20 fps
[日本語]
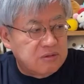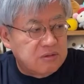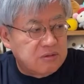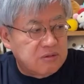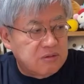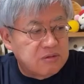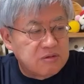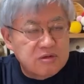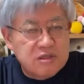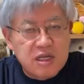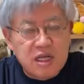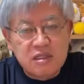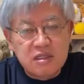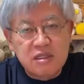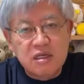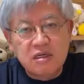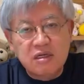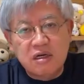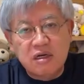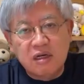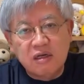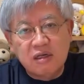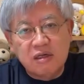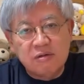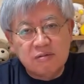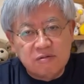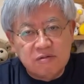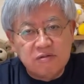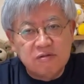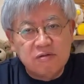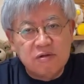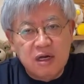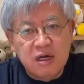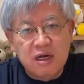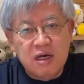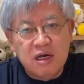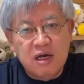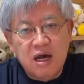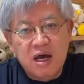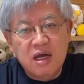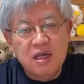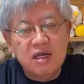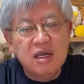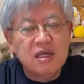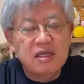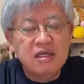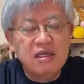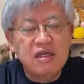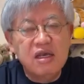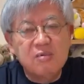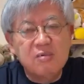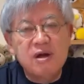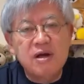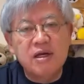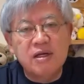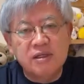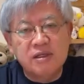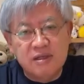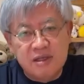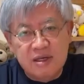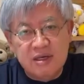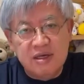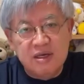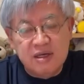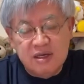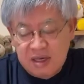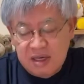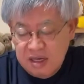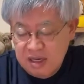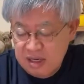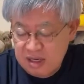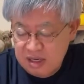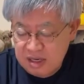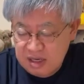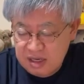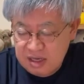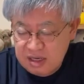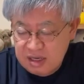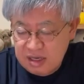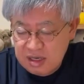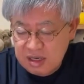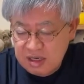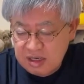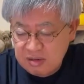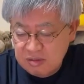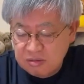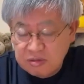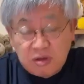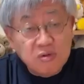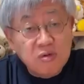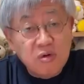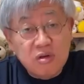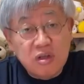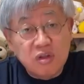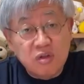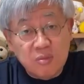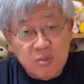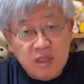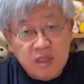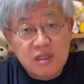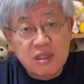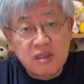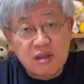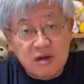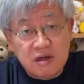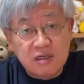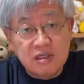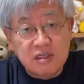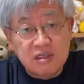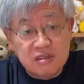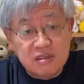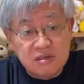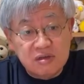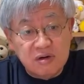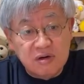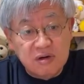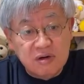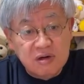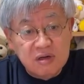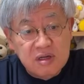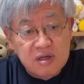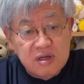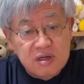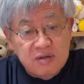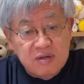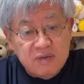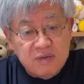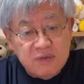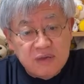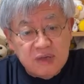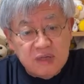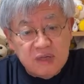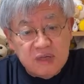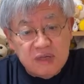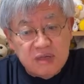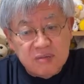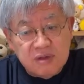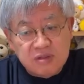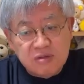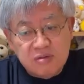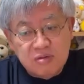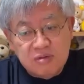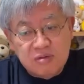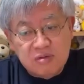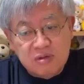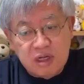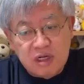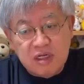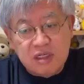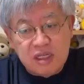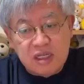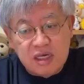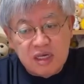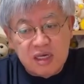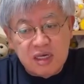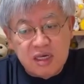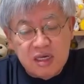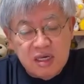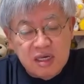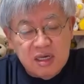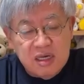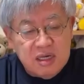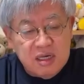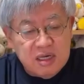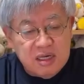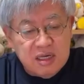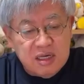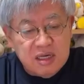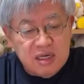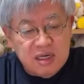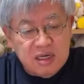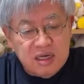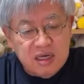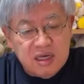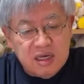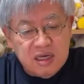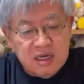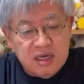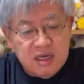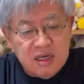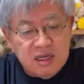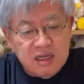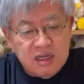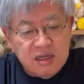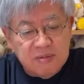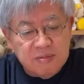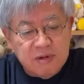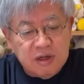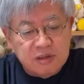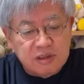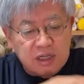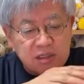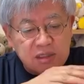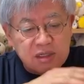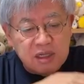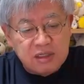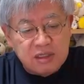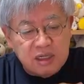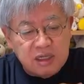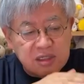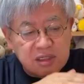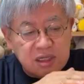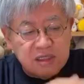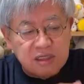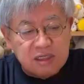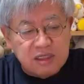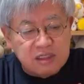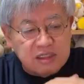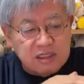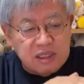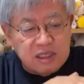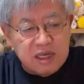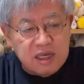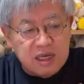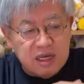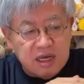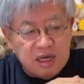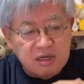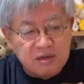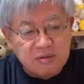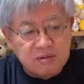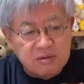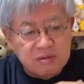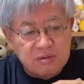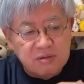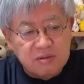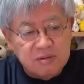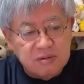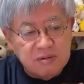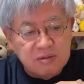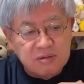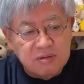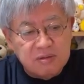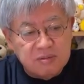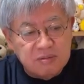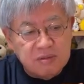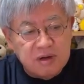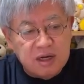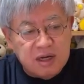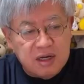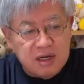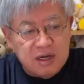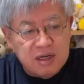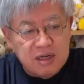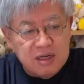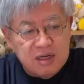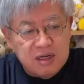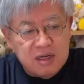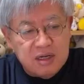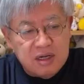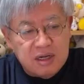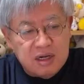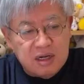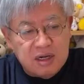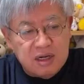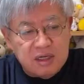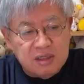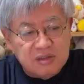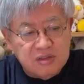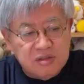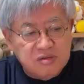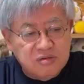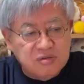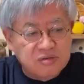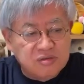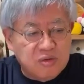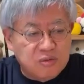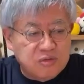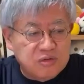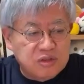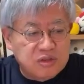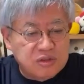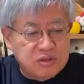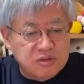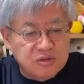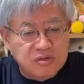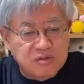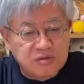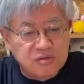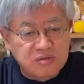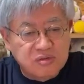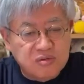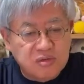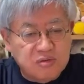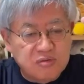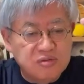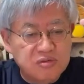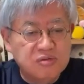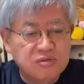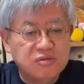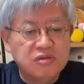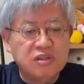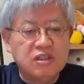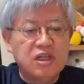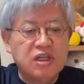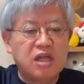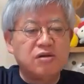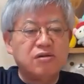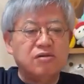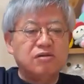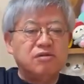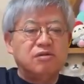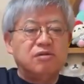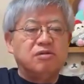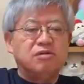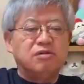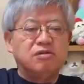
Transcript: の、この3年間は、流行り病で、えー、いろんな動き止まってたわけですよ。で、まあ、そういう中で、えー、まあ、だんだんだんだんですね、あのー、まあ、重篤、重篤になる